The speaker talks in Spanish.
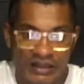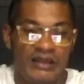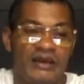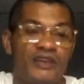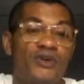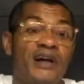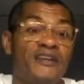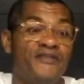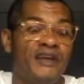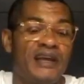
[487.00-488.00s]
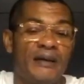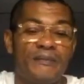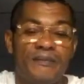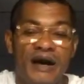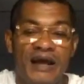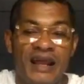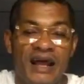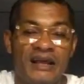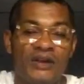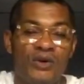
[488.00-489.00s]
que no califican
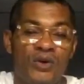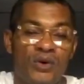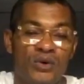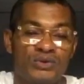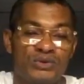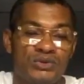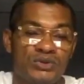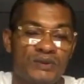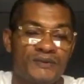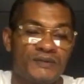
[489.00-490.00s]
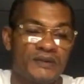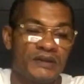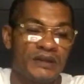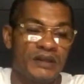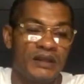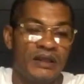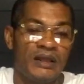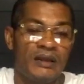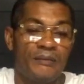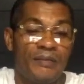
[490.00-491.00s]
para eh, los
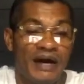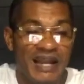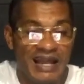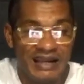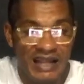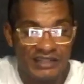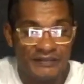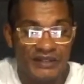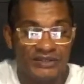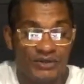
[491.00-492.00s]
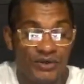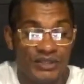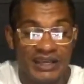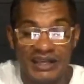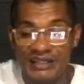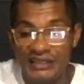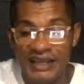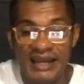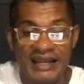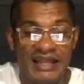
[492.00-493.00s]
para las pensiones que le
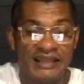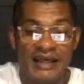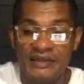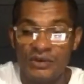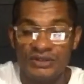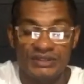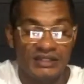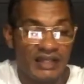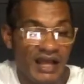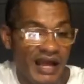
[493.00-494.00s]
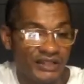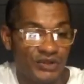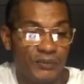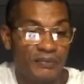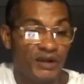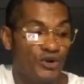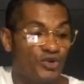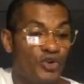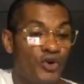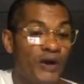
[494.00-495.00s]
llega a la edad de los 60 años, pero
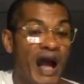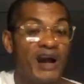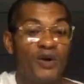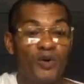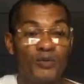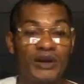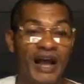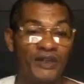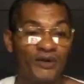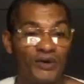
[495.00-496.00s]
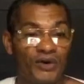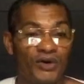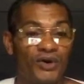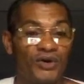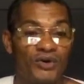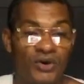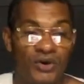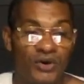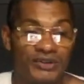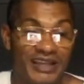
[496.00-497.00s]
no han acumulado
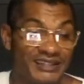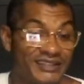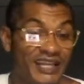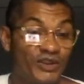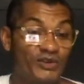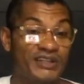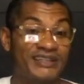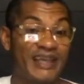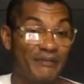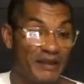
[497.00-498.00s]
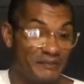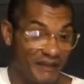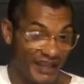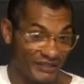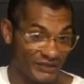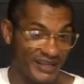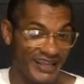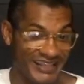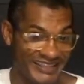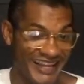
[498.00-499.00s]
los 360 mil pesos,
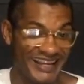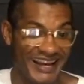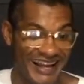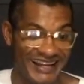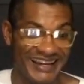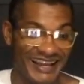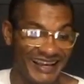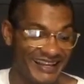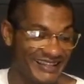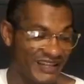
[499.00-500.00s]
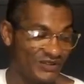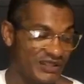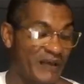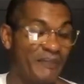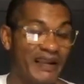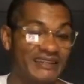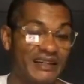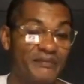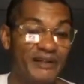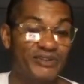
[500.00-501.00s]
que esa era la regla, que usted para
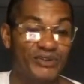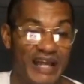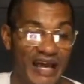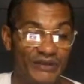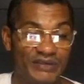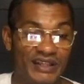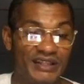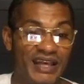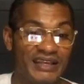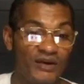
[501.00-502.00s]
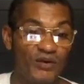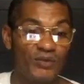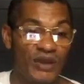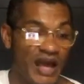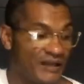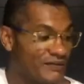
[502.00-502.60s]
ser pensionado tenía que acumular